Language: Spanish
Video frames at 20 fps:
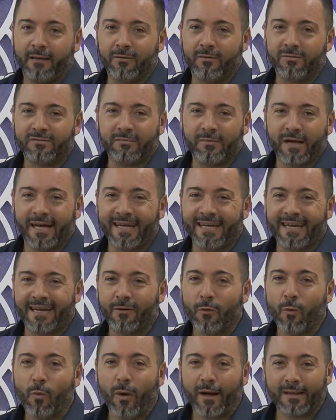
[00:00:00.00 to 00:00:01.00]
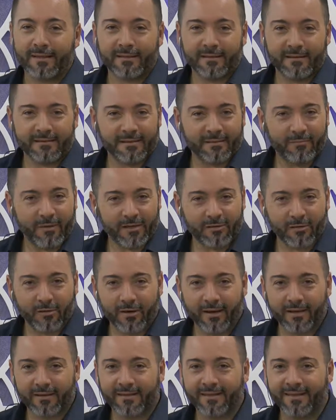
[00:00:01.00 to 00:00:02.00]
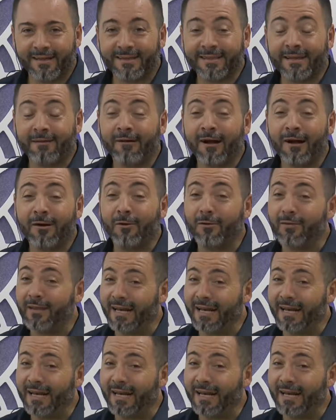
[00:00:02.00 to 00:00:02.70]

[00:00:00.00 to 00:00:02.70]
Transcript: no os imagináis, cuantísimas horas de trabajo